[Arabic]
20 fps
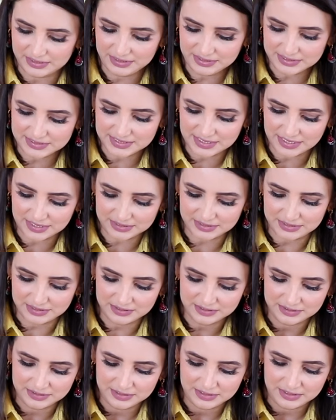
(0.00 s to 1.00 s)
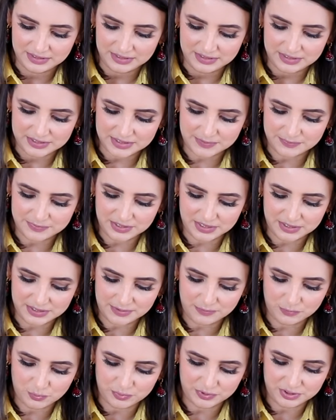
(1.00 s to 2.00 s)
اكيد زاكي اذا
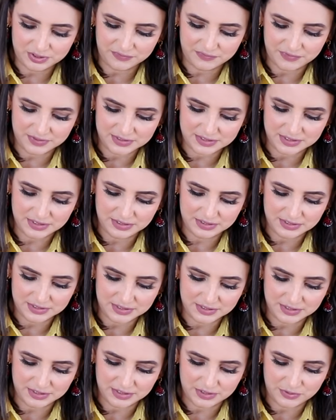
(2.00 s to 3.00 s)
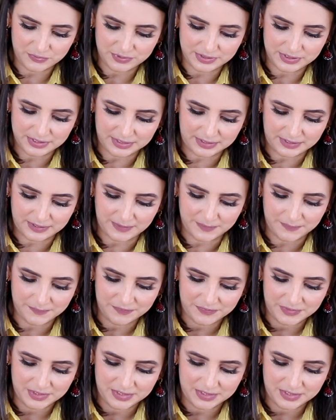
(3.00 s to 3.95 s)
بتهتموا بالتفاصيل الصغيرة والنكهة